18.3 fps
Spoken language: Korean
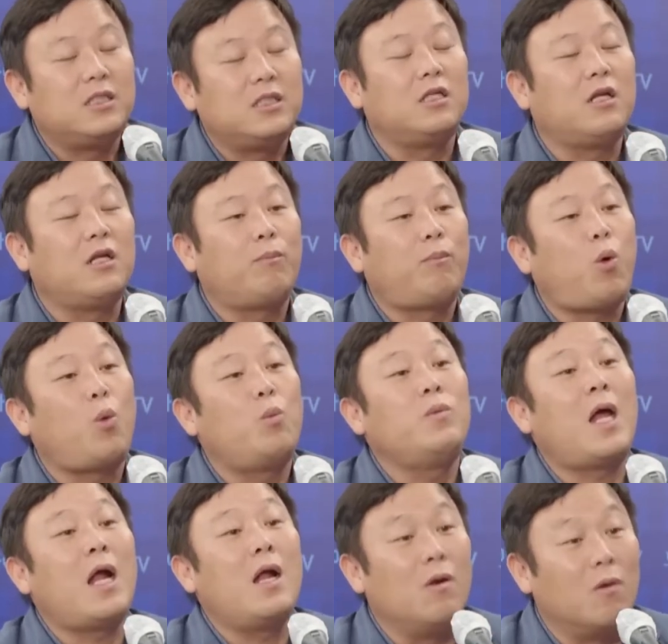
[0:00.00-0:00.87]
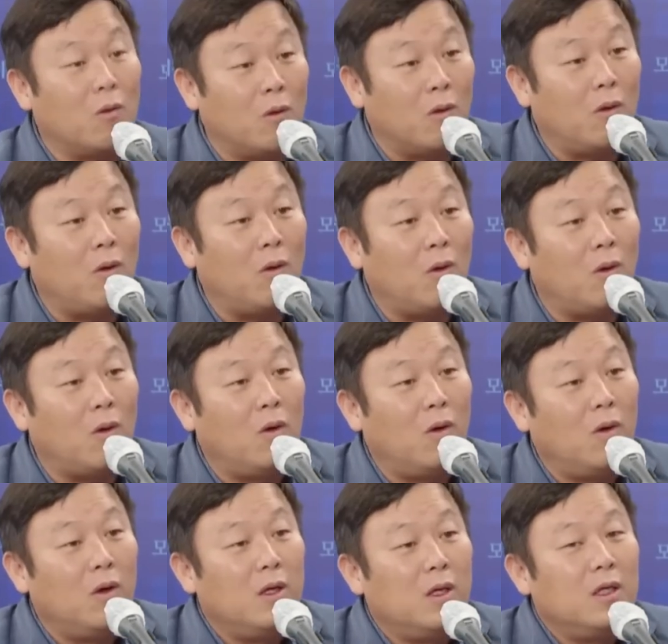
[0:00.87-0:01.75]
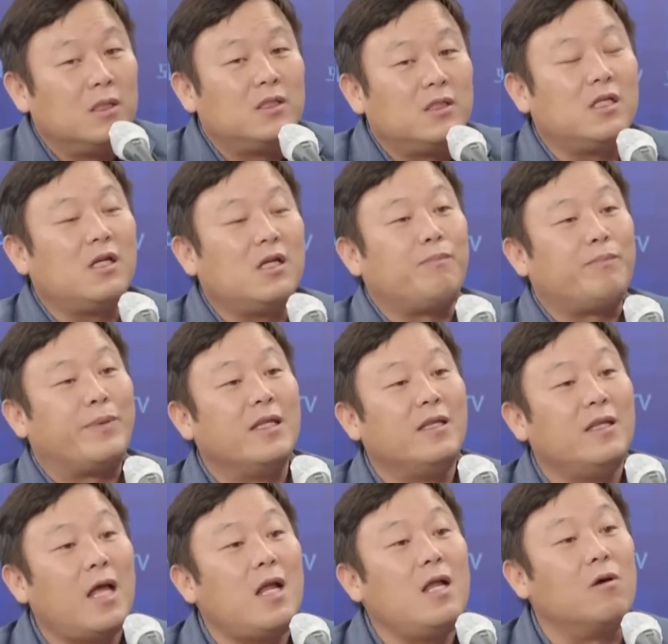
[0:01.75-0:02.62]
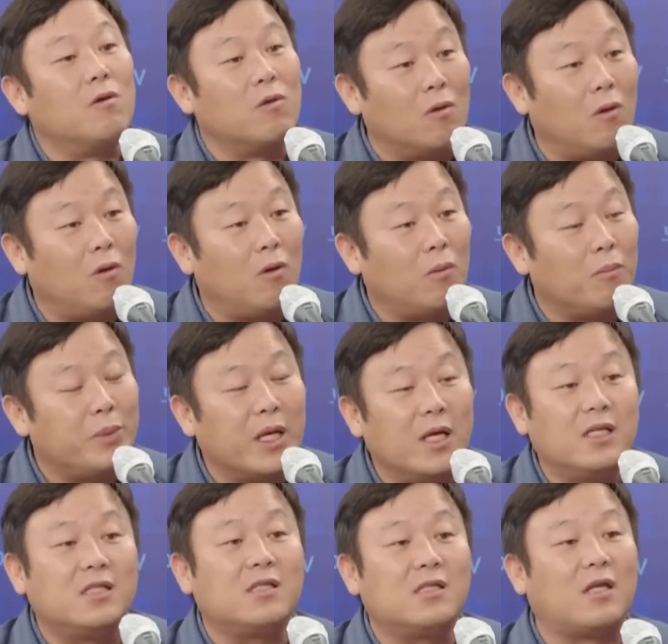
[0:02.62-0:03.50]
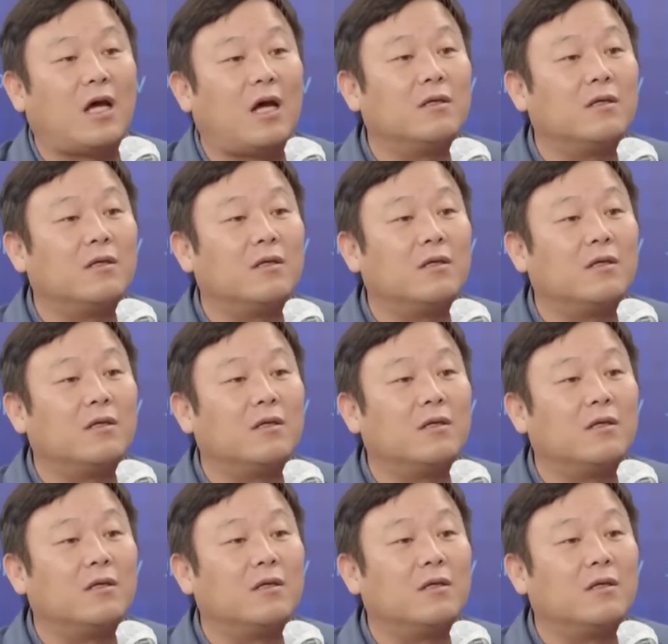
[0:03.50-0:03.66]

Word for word: 지들 폼날려고 지들 빛내려고 별짓을 아.